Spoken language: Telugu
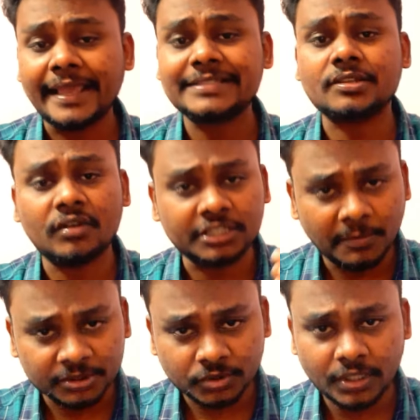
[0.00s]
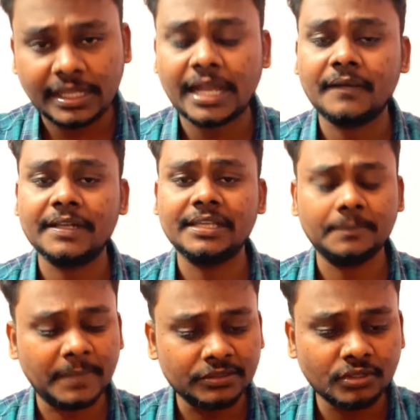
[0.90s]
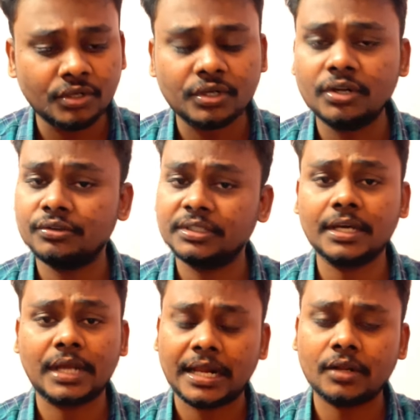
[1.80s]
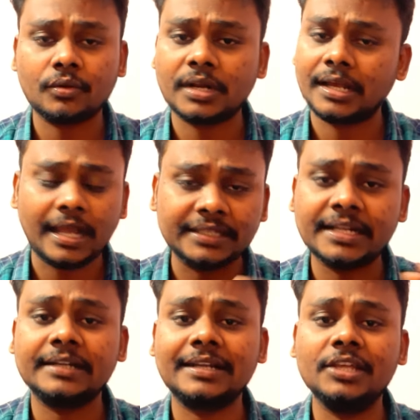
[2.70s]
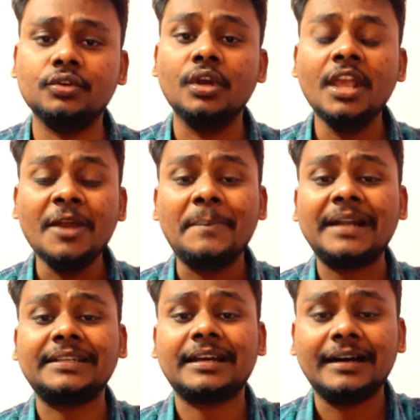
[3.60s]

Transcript: ఎస్ కొంత మొత్తంలో కావాలి ఇబ్బందుల్లో ఉన్నోళ్ళు ఉంటారు అరాకుర కాదనట్లేదు బట్